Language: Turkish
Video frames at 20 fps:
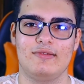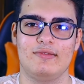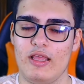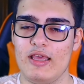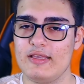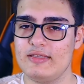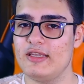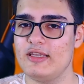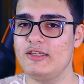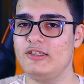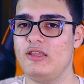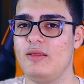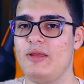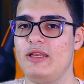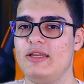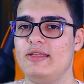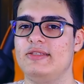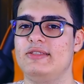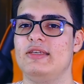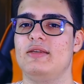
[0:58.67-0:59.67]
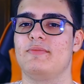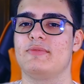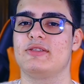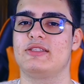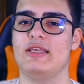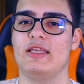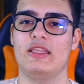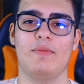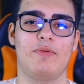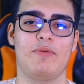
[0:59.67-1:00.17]
Neyse işte bilgisayarımı
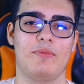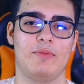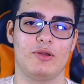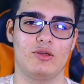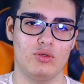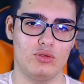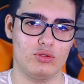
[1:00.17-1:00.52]
setup'ımı